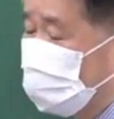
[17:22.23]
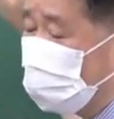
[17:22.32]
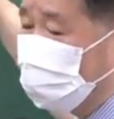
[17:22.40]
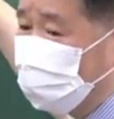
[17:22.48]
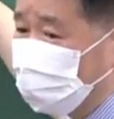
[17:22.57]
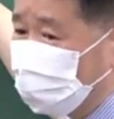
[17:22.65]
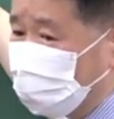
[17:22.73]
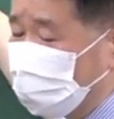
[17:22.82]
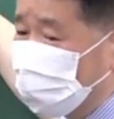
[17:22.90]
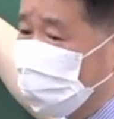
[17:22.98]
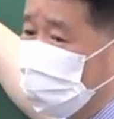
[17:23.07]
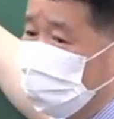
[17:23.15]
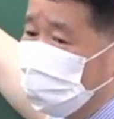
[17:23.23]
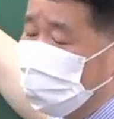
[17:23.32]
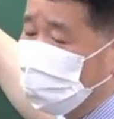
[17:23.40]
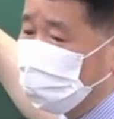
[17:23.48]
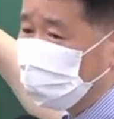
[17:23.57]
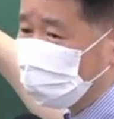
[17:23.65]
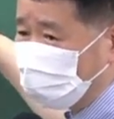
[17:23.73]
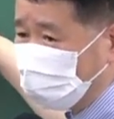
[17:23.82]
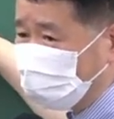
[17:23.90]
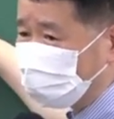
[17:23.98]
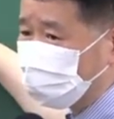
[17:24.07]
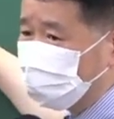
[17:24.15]
단독행위도 있고
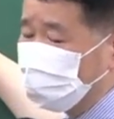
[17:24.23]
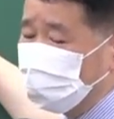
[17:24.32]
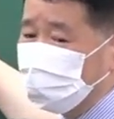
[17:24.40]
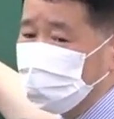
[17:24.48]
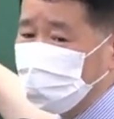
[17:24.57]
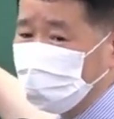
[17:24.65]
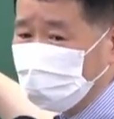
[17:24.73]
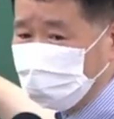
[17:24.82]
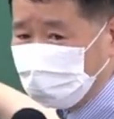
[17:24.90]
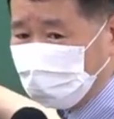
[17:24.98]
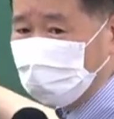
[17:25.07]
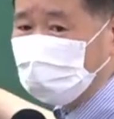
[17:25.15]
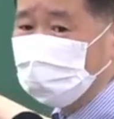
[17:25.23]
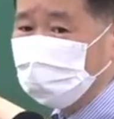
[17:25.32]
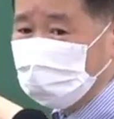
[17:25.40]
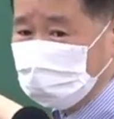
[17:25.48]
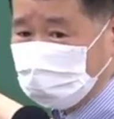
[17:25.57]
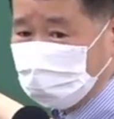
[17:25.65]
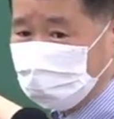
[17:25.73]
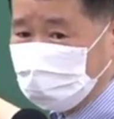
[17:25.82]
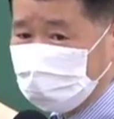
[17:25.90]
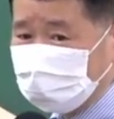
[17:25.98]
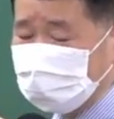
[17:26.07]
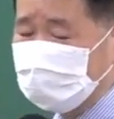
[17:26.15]
계약도 있고 합동행위도
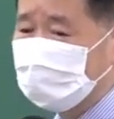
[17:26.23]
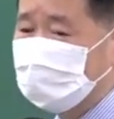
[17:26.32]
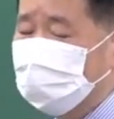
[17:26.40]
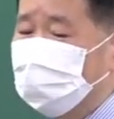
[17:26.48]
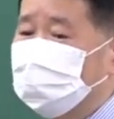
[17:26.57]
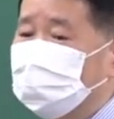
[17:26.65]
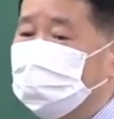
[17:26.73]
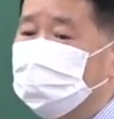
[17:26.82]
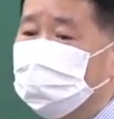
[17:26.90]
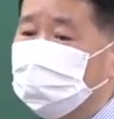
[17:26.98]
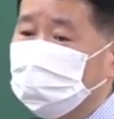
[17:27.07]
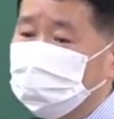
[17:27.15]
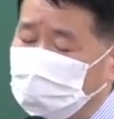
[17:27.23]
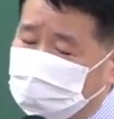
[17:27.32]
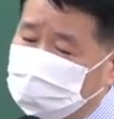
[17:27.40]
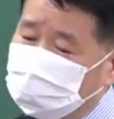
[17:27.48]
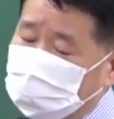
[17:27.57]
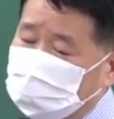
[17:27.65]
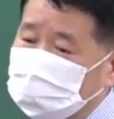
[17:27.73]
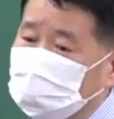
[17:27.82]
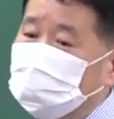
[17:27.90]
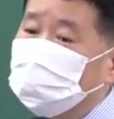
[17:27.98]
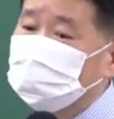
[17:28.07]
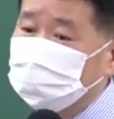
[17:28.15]
있지만 우리가 보통 법률행위는
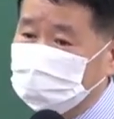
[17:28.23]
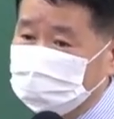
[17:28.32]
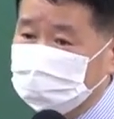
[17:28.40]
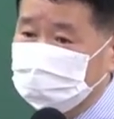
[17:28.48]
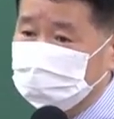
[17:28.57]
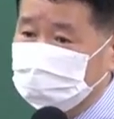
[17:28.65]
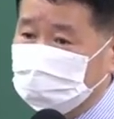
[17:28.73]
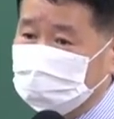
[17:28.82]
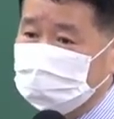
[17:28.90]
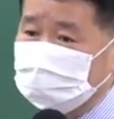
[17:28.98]
계약이 많습니다.